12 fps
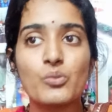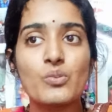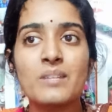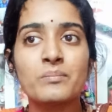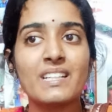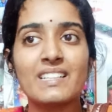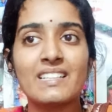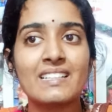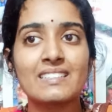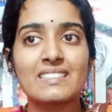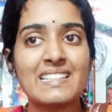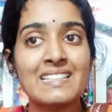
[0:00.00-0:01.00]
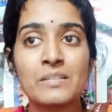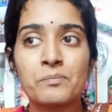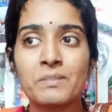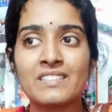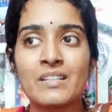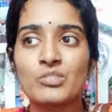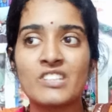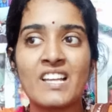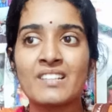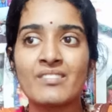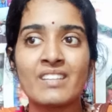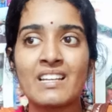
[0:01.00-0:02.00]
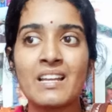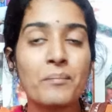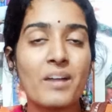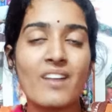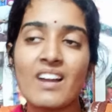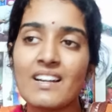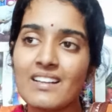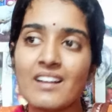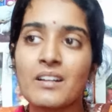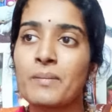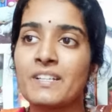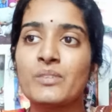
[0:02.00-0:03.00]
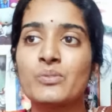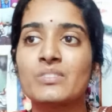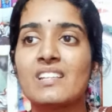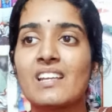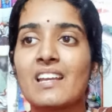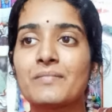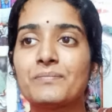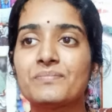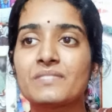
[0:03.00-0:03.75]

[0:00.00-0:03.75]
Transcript: குளம் கிணறு தண்ணீர் பந்தல் முதலானவை எல்லாம் அவளுக்காக பண்ணி கொடுத்துருக்கேன்